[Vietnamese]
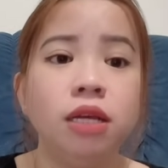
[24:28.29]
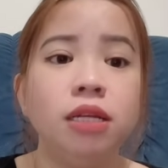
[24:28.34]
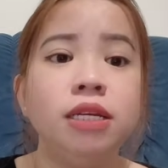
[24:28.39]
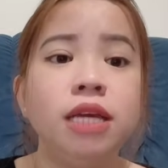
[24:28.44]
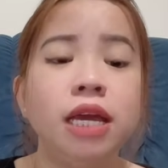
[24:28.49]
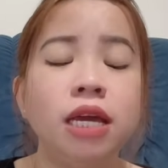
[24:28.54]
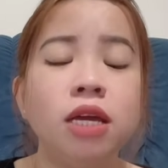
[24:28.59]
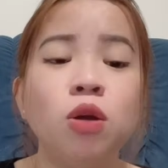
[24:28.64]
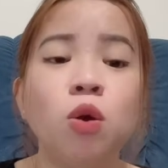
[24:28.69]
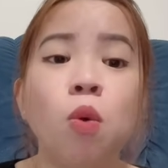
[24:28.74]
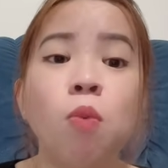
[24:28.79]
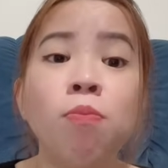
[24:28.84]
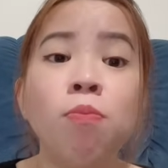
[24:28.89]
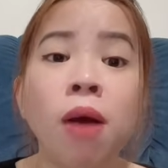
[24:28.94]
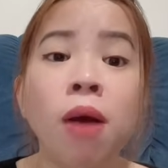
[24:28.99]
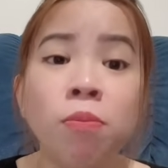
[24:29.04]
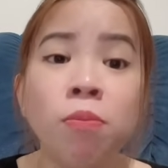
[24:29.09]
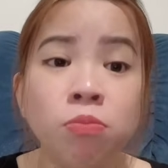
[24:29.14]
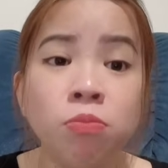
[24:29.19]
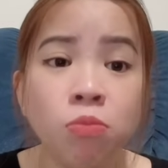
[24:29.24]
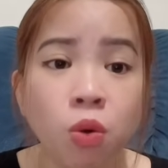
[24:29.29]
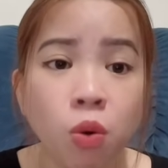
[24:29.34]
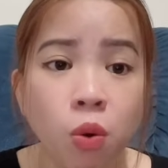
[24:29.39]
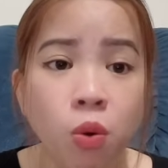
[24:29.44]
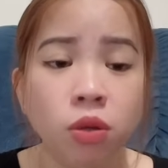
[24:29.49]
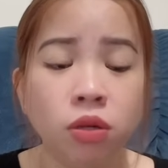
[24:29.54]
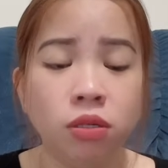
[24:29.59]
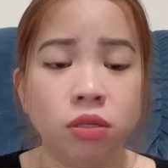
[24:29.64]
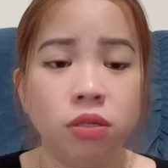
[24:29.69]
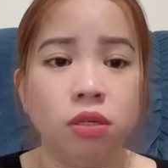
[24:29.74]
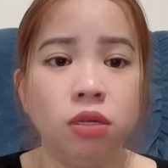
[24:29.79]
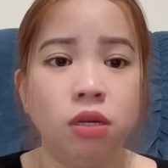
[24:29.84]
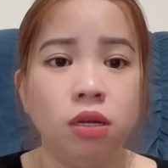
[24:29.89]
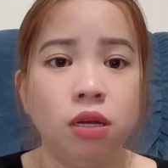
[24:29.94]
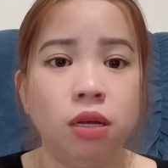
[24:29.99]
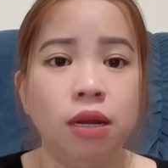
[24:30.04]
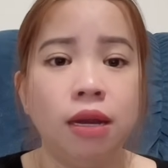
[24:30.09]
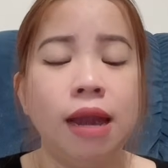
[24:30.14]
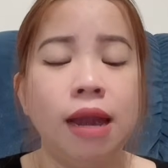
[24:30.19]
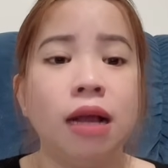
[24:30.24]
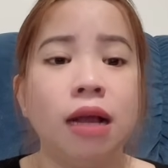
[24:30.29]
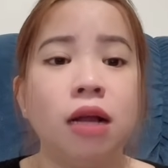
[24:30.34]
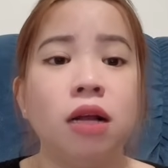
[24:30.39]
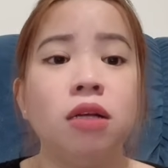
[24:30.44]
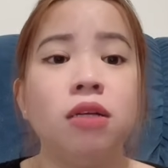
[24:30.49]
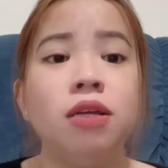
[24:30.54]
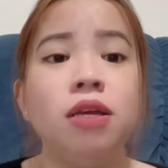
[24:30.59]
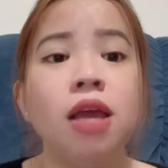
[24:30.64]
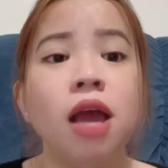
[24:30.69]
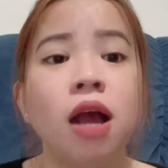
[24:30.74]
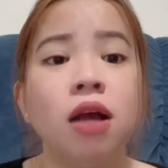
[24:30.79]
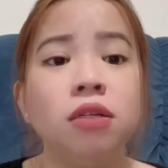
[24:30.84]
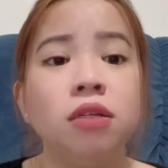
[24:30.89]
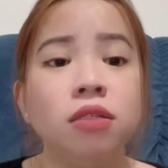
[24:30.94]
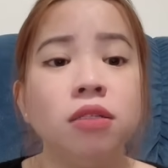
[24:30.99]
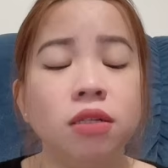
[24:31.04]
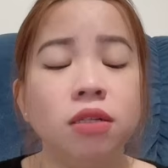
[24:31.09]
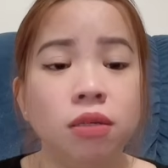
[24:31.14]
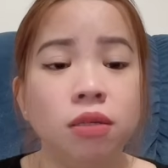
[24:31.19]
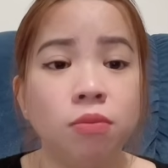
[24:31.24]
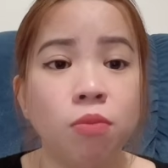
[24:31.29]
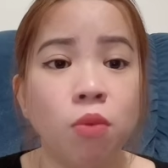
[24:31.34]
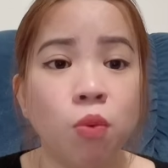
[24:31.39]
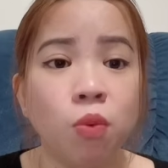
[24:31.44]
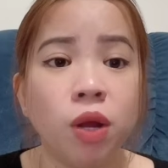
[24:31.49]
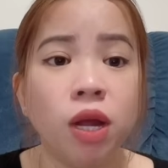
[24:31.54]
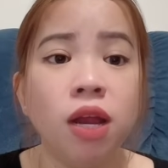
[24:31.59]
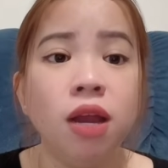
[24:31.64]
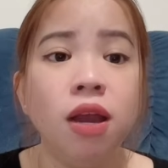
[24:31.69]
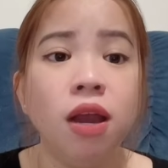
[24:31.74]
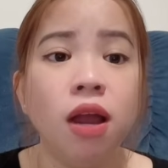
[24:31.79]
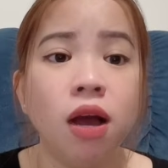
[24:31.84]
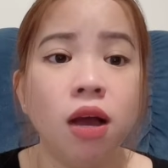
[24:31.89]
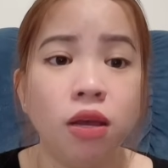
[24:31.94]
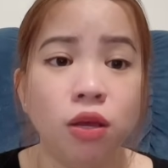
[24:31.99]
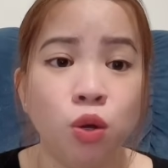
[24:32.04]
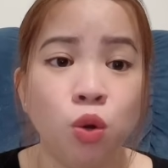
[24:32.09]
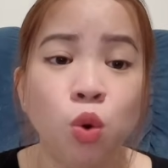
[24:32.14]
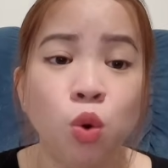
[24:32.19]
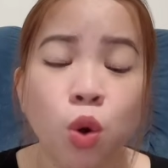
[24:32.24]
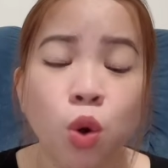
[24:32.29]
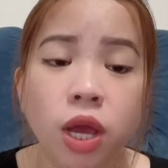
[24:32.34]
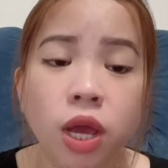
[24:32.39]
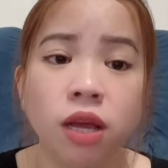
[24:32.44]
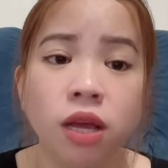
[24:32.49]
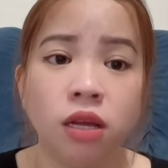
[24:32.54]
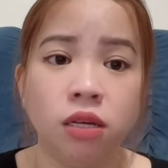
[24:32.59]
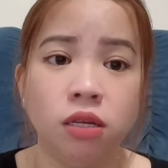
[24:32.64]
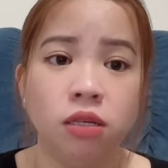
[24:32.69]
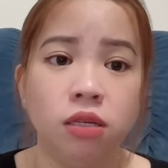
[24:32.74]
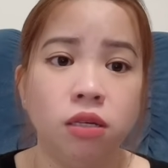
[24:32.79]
chị cũng mong muốn là nhận được một cái lời khuyên